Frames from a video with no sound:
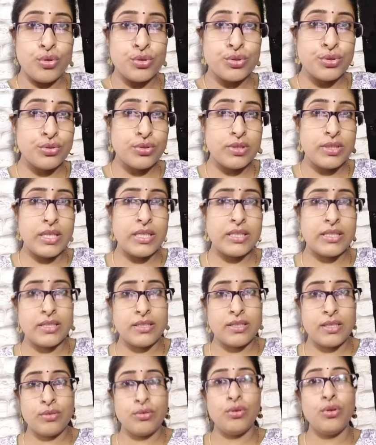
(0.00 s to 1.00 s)
ওষুধ দিয়েছে
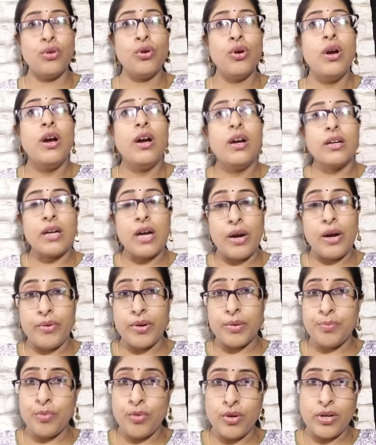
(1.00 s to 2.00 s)
যেগুলো খাবার
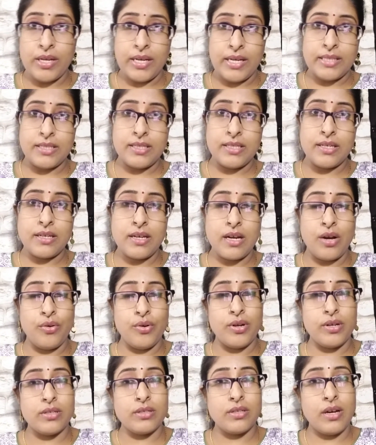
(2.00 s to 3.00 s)
পরে আছে
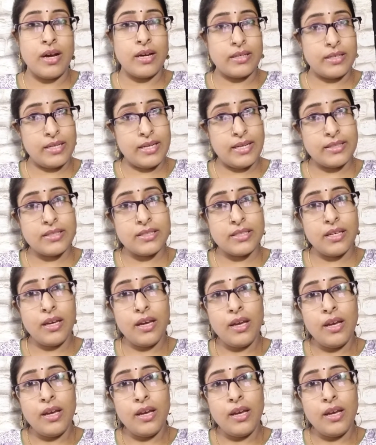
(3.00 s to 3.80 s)
খাওয়ার আগে আছে